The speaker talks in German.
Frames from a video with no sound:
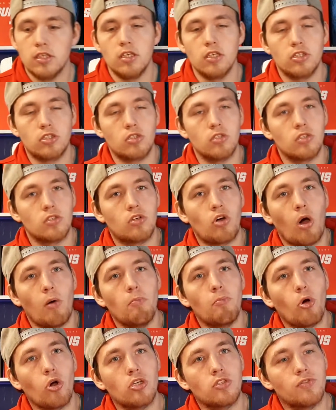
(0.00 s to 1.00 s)
Es
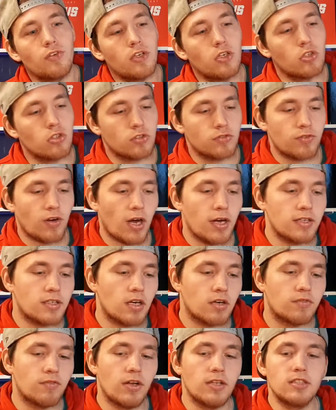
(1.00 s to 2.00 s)
kommen Boxvideos
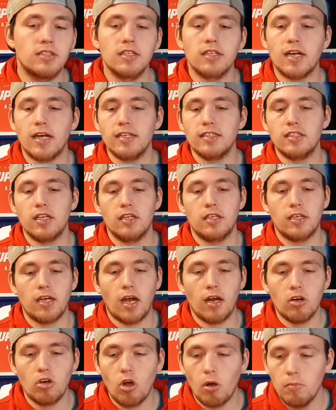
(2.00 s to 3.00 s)
Freitag, wenn sie rechtzeitig
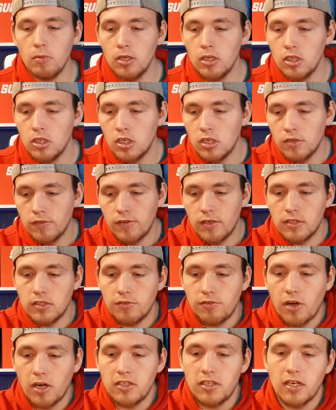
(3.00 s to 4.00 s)
ankommen. Wenn sie
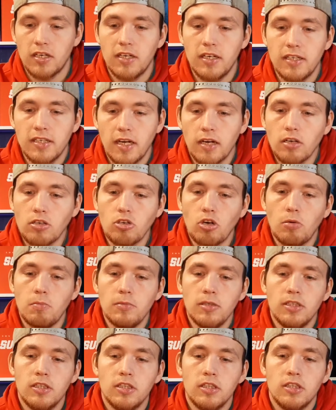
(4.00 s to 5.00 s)
Freitag nicht
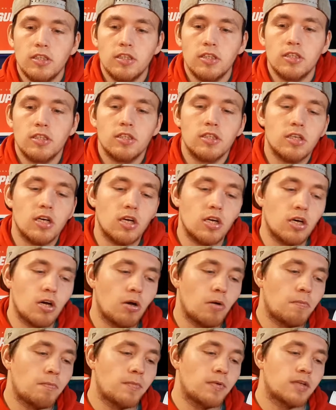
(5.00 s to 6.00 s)
ankommen,
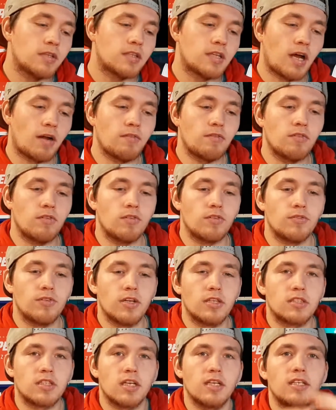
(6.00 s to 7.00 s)
ähm, dann
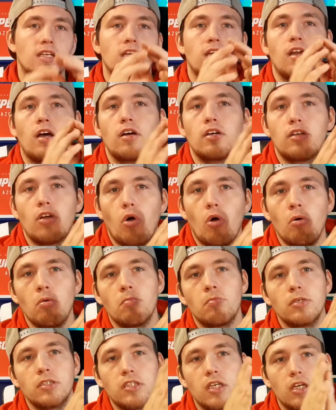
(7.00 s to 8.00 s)
wird es richtig lange
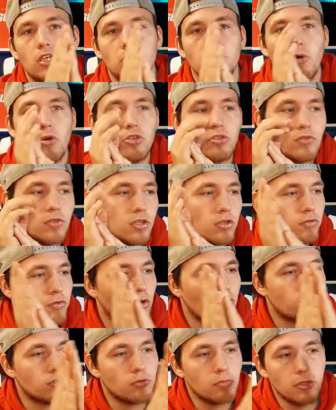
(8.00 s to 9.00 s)
dauern, bis ihr das Boxvideo
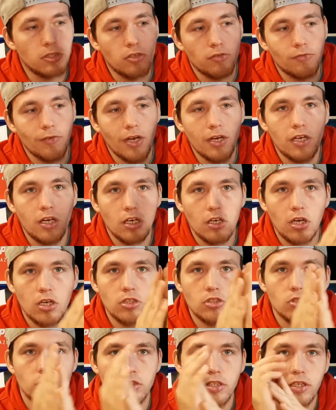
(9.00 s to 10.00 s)
auch zumindest auf meinem
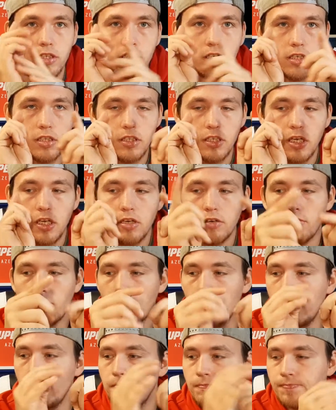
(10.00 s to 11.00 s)
Kanal zu sehen kriegt,
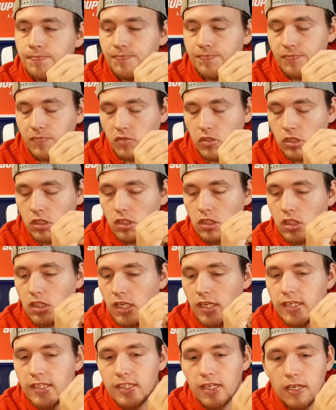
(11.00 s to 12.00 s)
weil
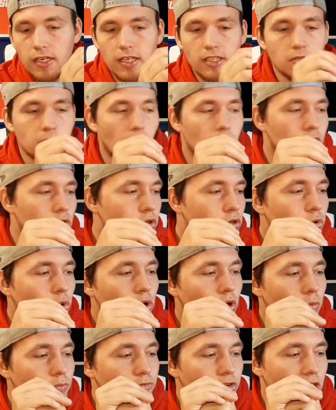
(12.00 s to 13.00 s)
ich dann erstmal nur in
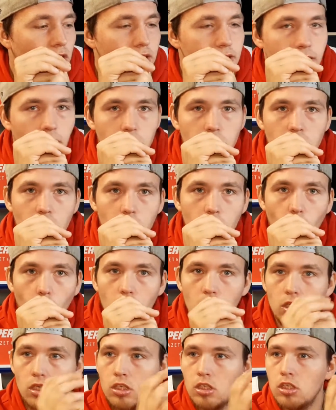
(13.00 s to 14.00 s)
Urlaub fahre
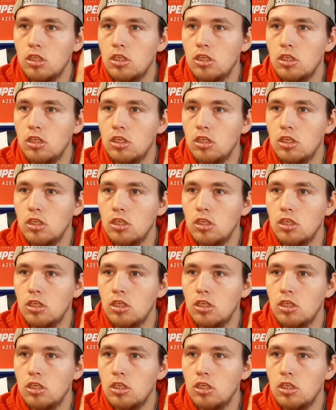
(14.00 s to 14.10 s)
Samstagmorgen.